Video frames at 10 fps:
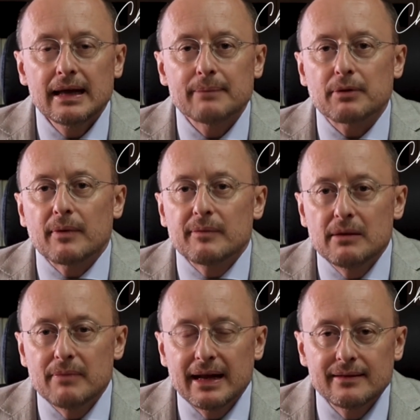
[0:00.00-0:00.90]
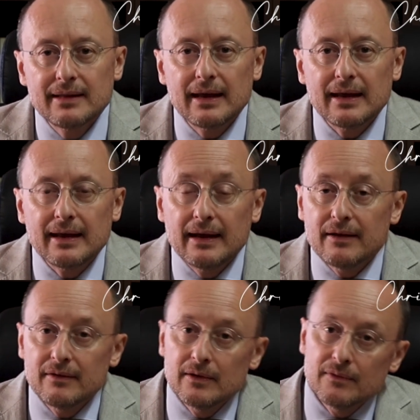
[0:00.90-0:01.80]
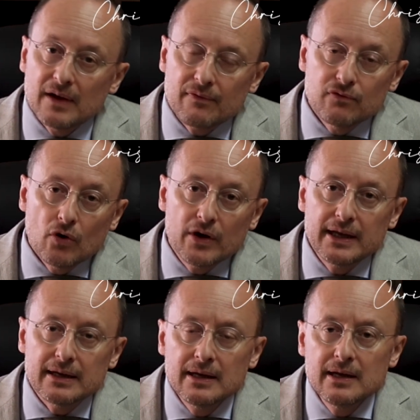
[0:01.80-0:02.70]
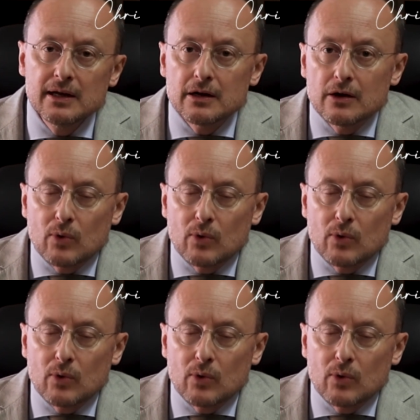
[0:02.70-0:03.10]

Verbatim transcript: probabilmente e eh, far fuori 4